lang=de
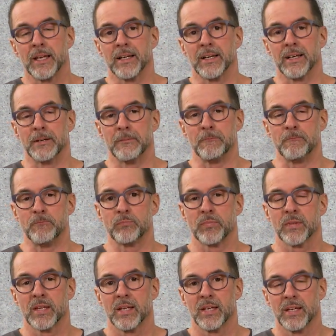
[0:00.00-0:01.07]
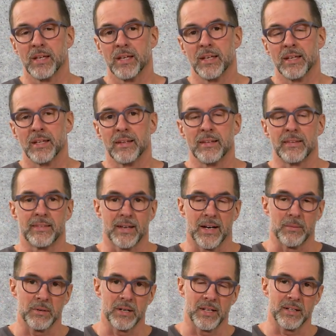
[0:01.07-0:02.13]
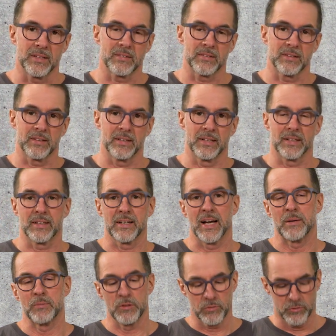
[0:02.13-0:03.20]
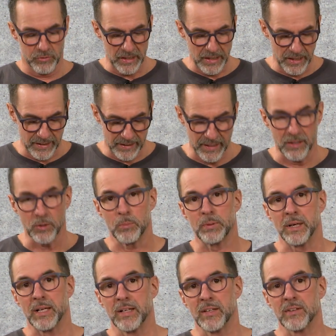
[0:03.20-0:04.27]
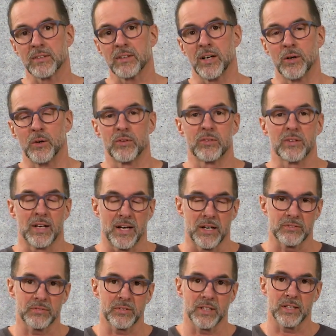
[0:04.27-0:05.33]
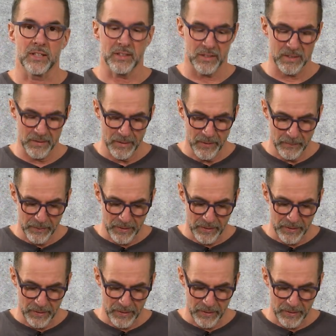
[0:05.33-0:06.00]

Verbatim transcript: Ähm, damals äh, kamen viele Yellow Bellies aus Afrika